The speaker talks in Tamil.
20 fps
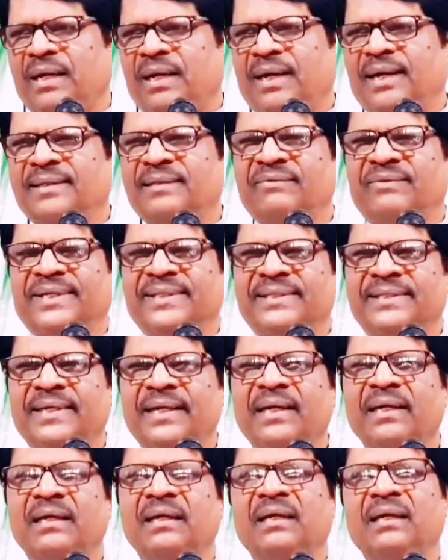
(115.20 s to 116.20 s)
அது வந்து
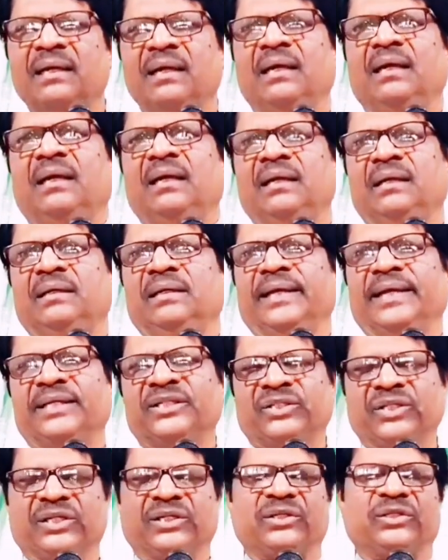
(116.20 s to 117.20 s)

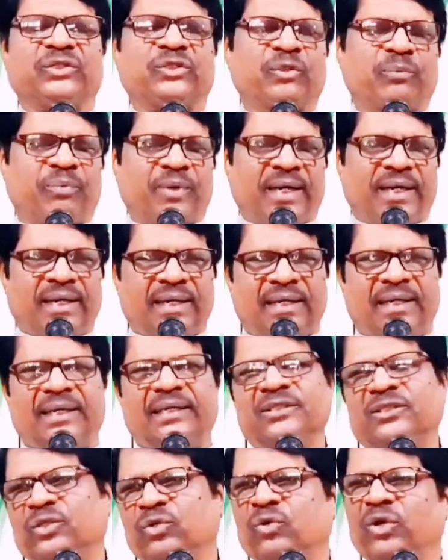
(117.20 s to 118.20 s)
இயேசு கிறிஸ்து பிள்ளைகள்
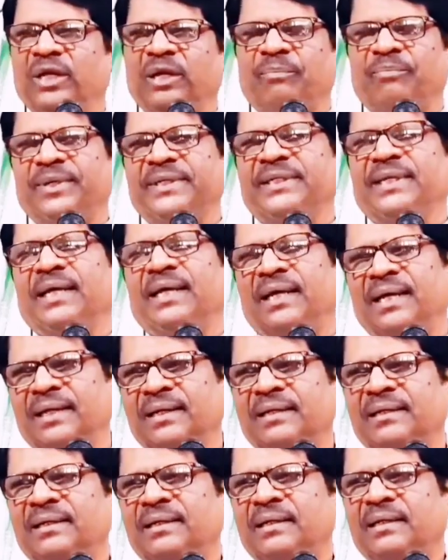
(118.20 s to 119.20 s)
எடுத்துக்கொள்ளப்பட்ட
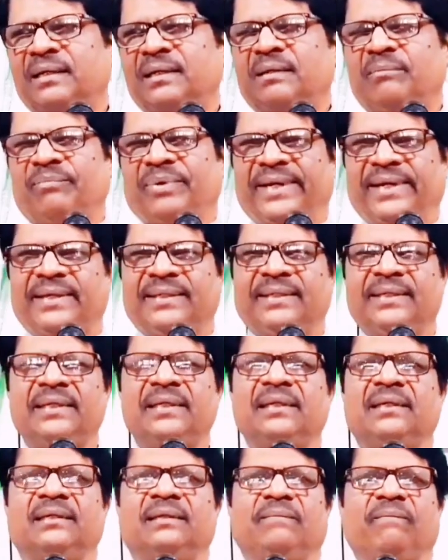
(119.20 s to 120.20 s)
பிறகு
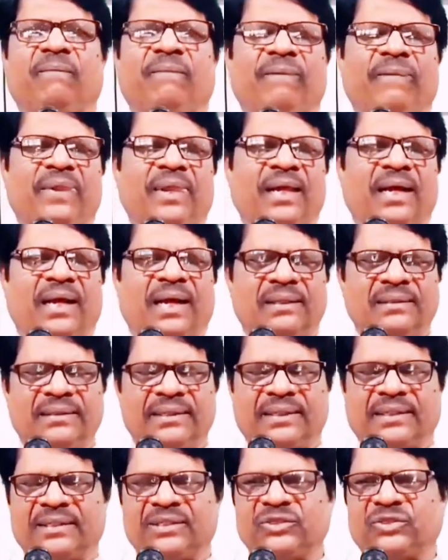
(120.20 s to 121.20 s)
அந்தி
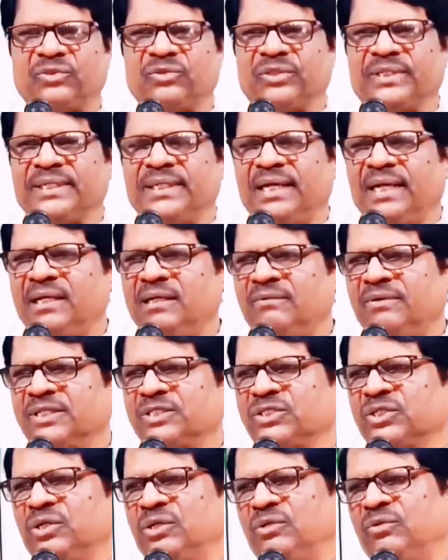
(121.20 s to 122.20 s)
கிறிஸ்துவுக்கு ஏழு
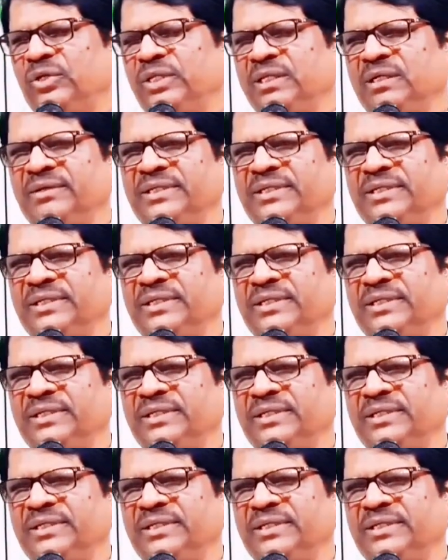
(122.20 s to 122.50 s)
வருஷம் ஒதுக்கி